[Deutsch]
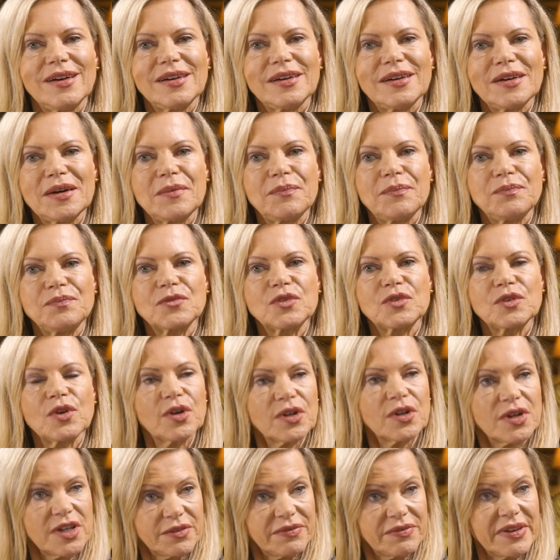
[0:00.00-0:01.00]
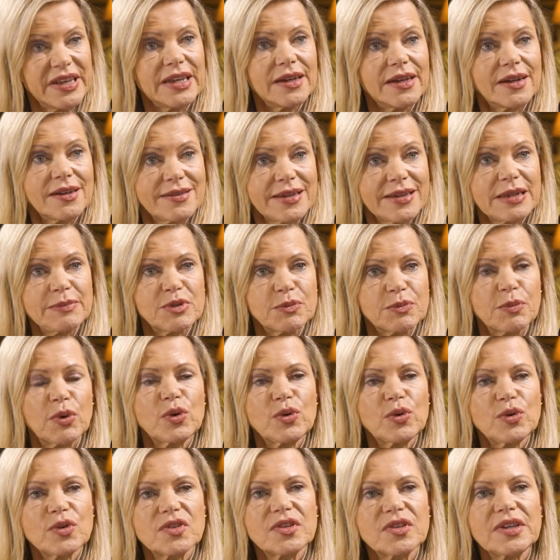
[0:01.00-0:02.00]
ähm, deutlich weniger selbst
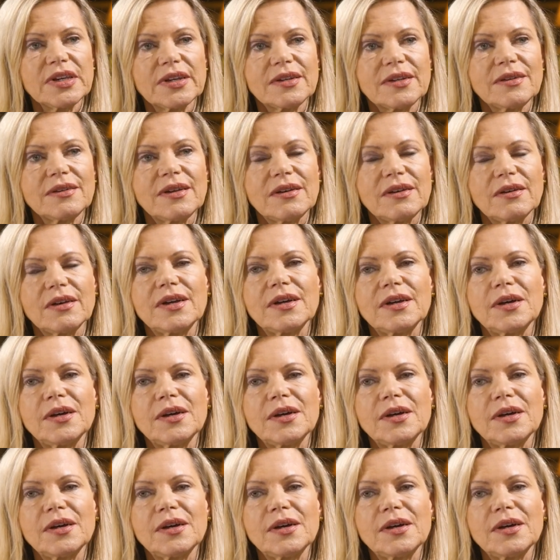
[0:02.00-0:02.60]
produzieren.